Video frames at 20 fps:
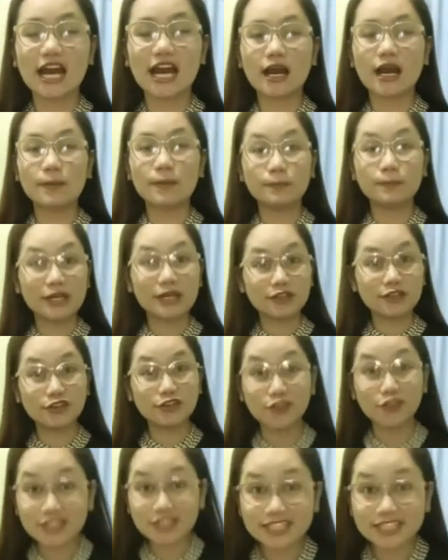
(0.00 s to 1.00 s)
uh, ah,
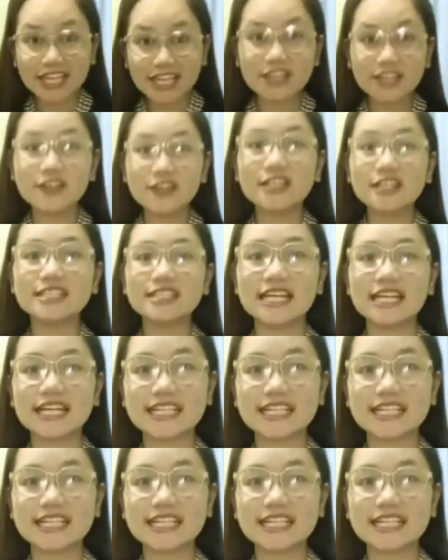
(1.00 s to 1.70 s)
panunood ngayon